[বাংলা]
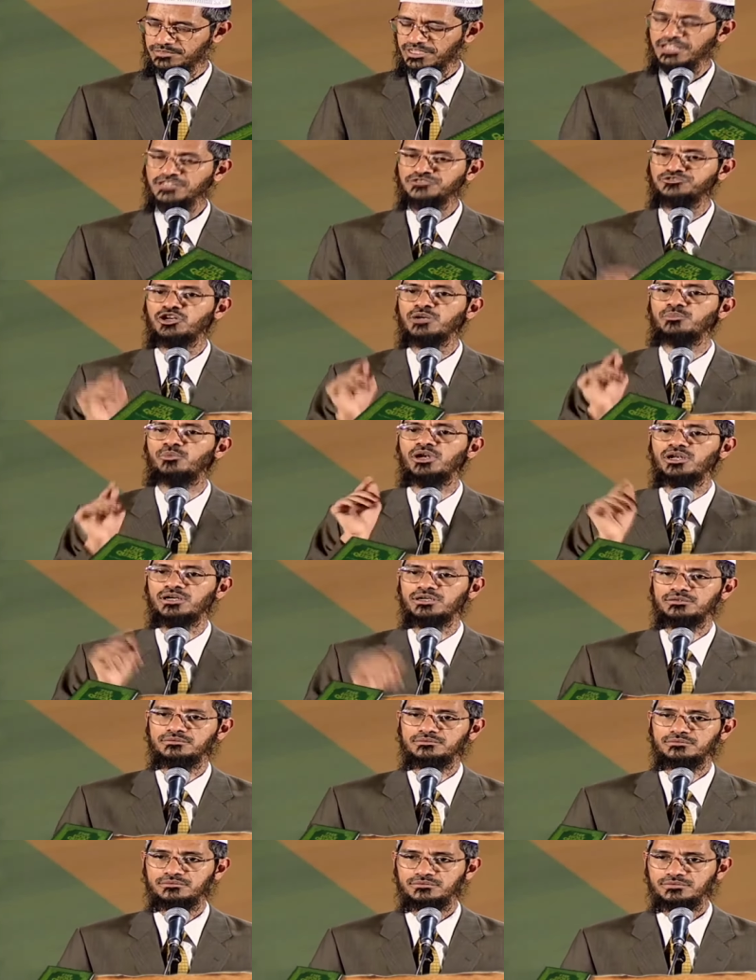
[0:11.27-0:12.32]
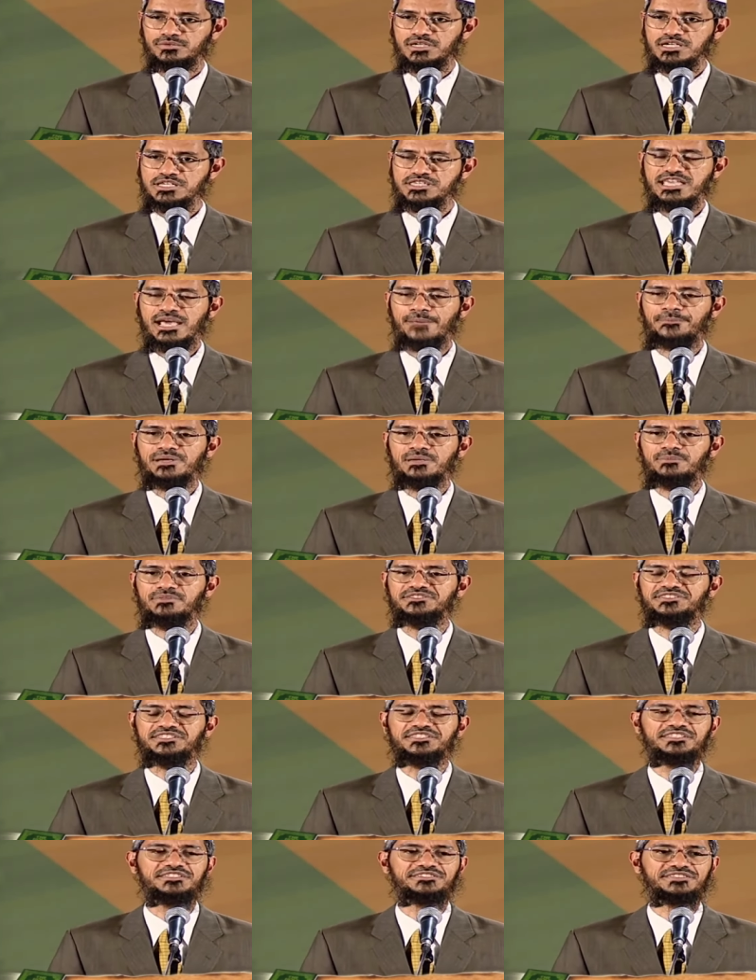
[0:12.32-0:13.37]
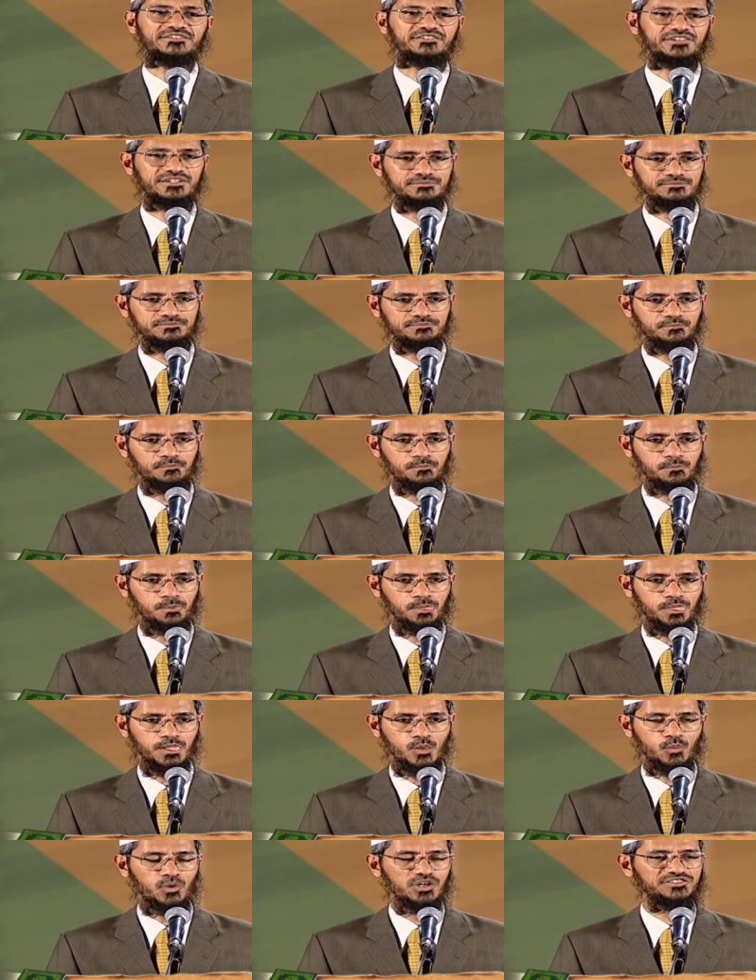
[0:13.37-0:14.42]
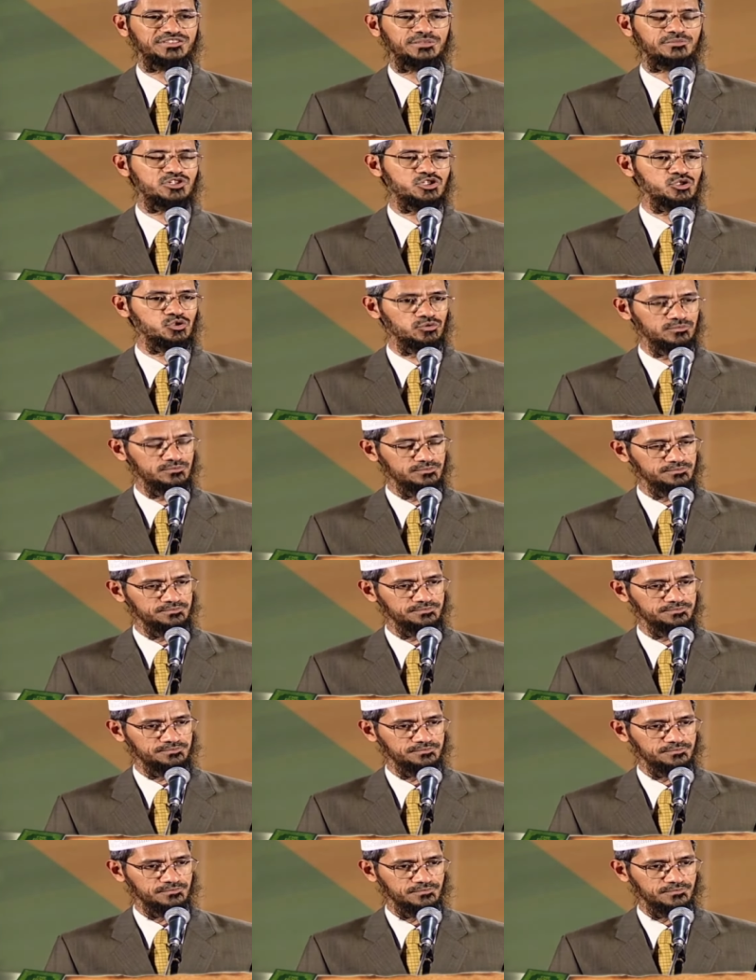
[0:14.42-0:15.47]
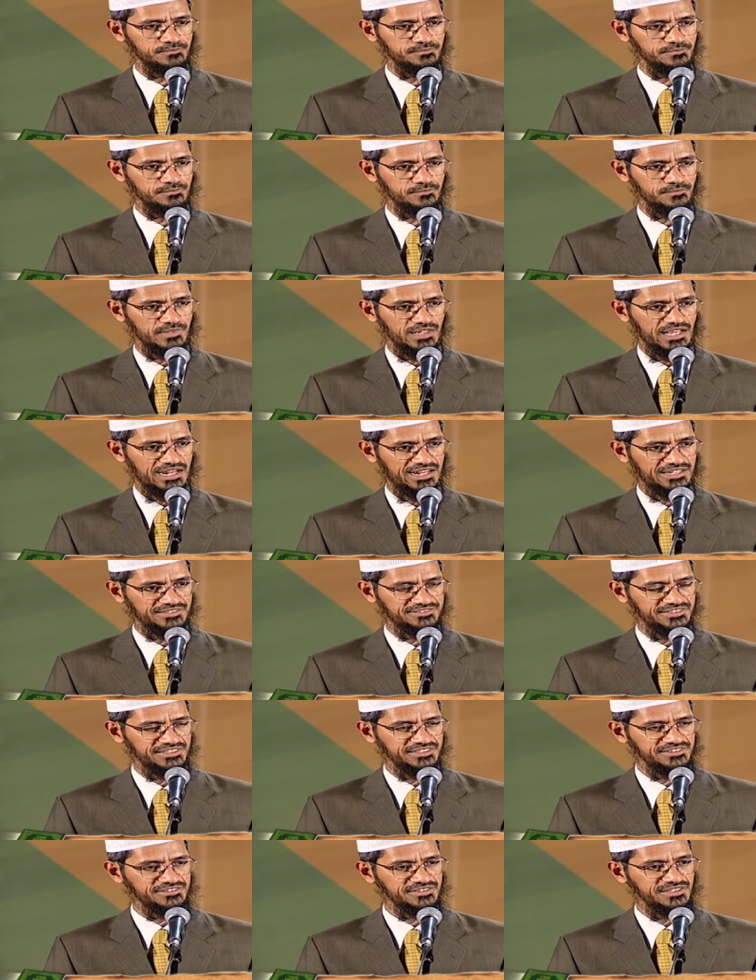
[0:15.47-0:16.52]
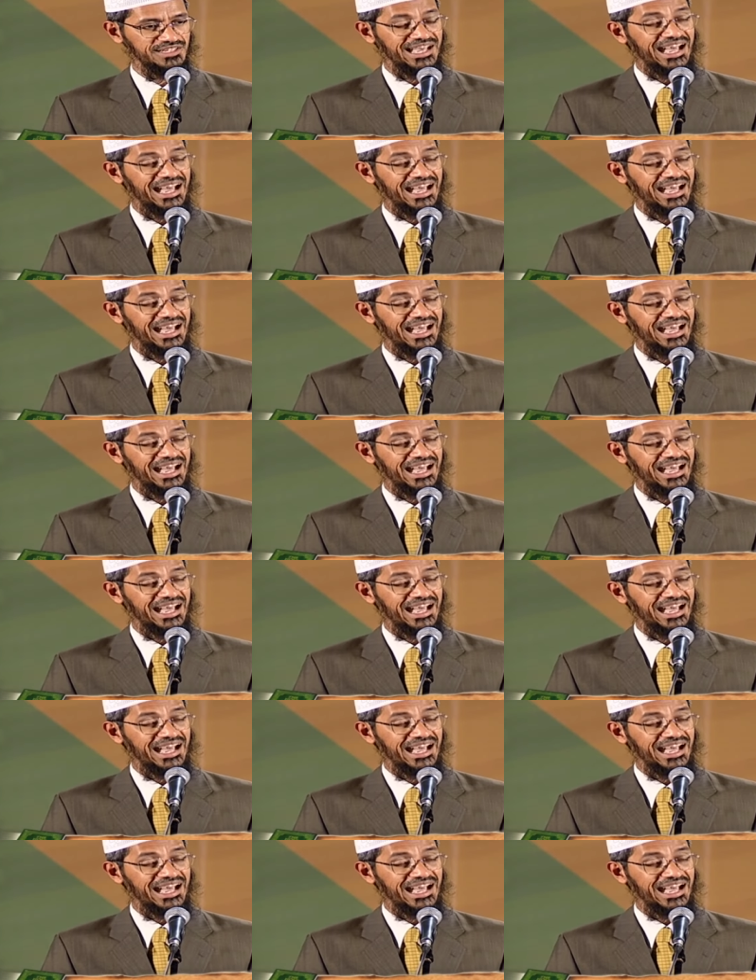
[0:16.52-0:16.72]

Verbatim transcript: সুরামুল নম্বর সাতষট্টি আয়াত নম্বর দুই আল্লাহ বলেছেন